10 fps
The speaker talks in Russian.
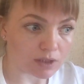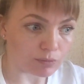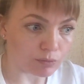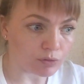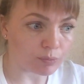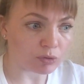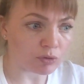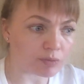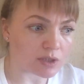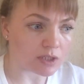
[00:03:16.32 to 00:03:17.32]
будет
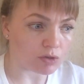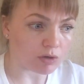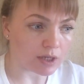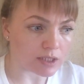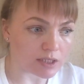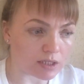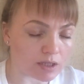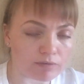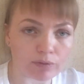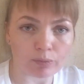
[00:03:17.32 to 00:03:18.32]
подобная ситуация,
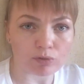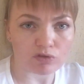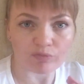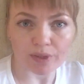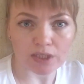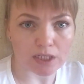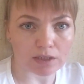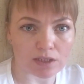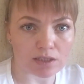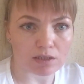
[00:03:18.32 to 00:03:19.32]
и вы будете в
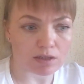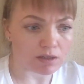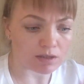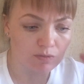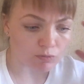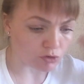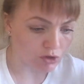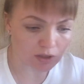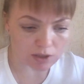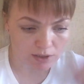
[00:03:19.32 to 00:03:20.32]
потерянности, и не
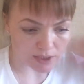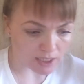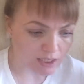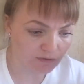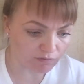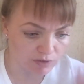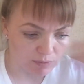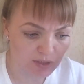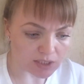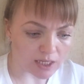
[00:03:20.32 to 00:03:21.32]
сможете, как-то, знаете, в
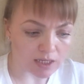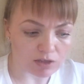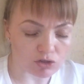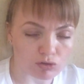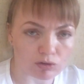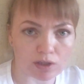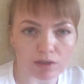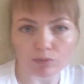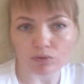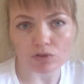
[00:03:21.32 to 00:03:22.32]
этом состоянии шока, и
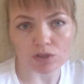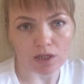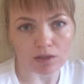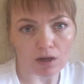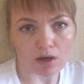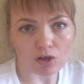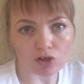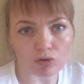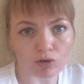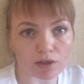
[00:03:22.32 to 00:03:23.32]
не будете знать,
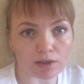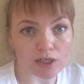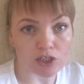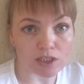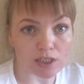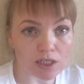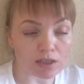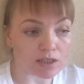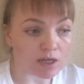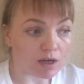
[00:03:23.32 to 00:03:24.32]
что, как дальше
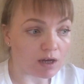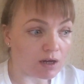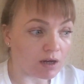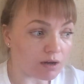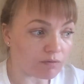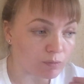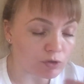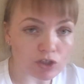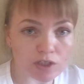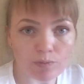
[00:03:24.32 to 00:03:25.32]
делать, вы
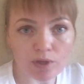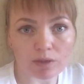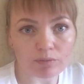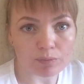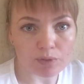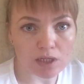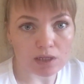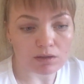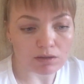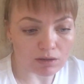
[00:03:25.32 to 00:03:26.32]
можете смело мне
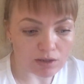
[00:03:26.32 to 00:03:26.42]
писать э,